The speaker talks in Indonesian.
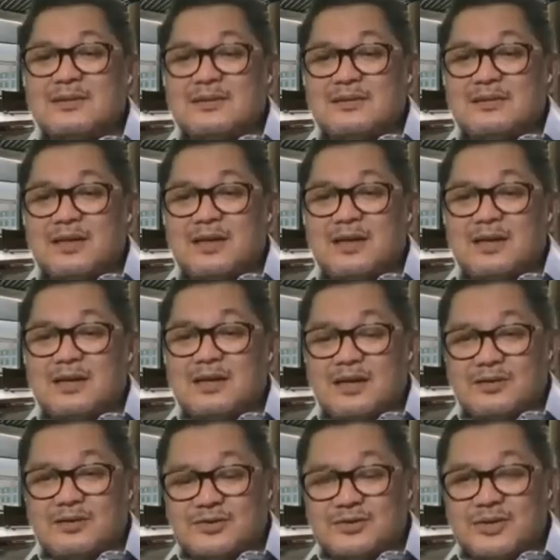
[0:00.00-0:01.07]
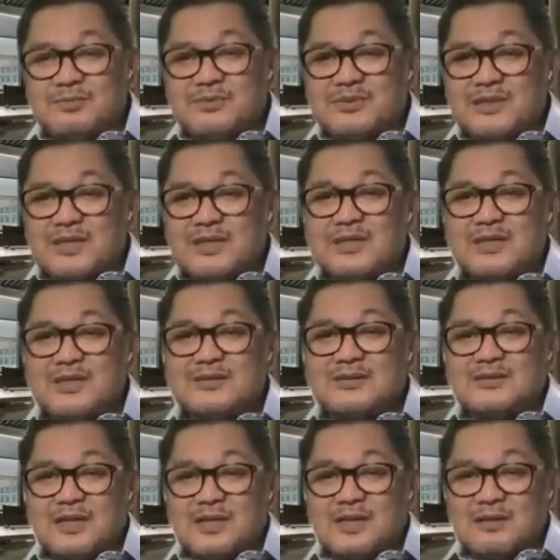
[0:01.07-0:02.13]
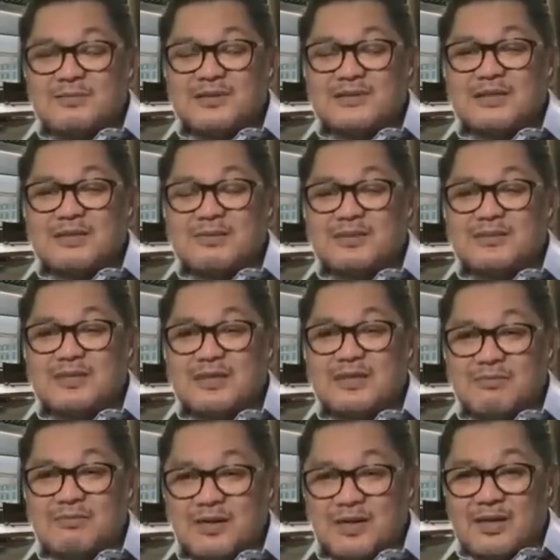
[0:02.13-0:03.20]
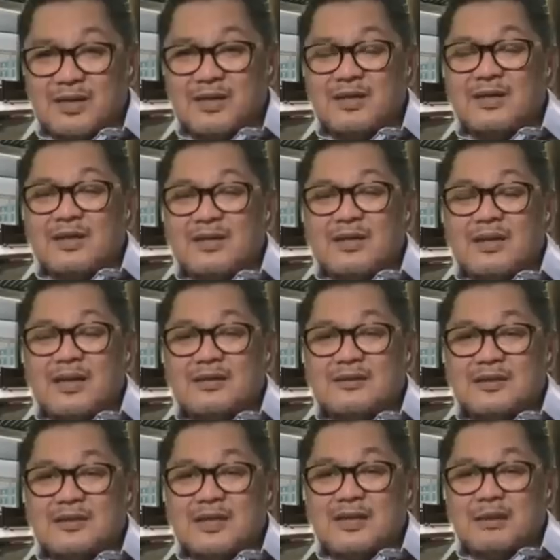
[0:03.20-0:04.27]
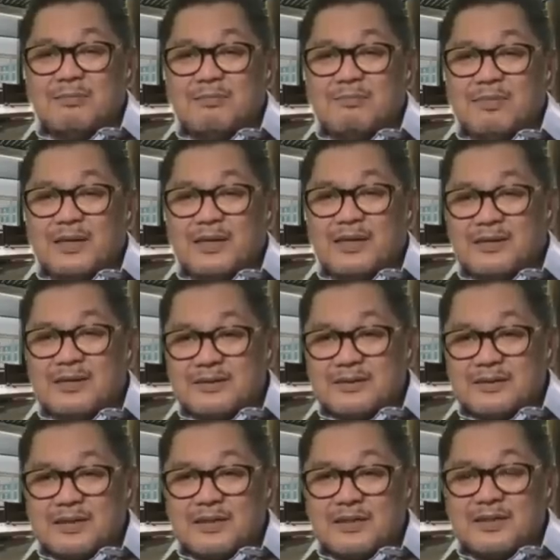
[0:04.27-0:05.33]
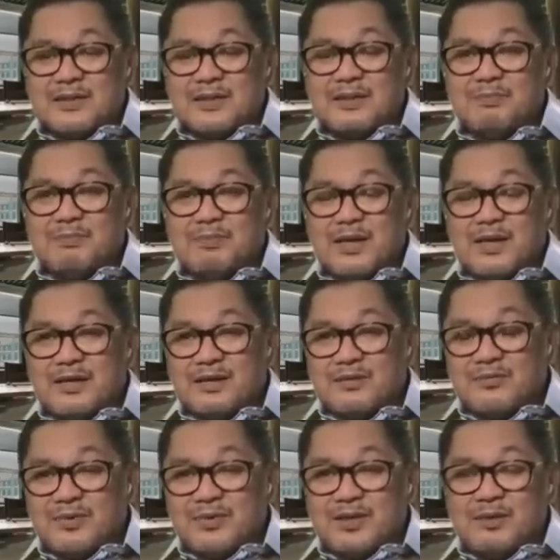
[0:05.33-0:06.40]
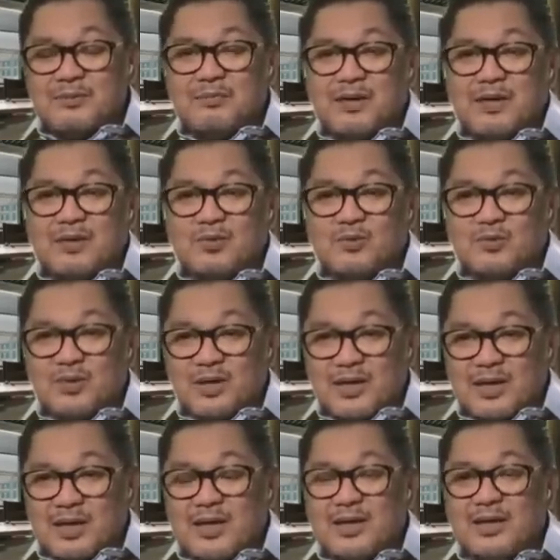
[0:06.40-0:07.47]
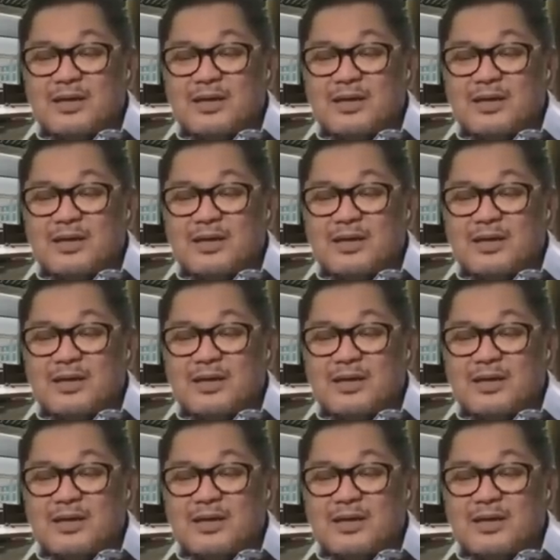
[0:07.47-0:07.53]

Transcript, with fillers: yang harusnya bisa dikerjakan bersama-sama antara Pak RT, Pak RW, Pak Lurah,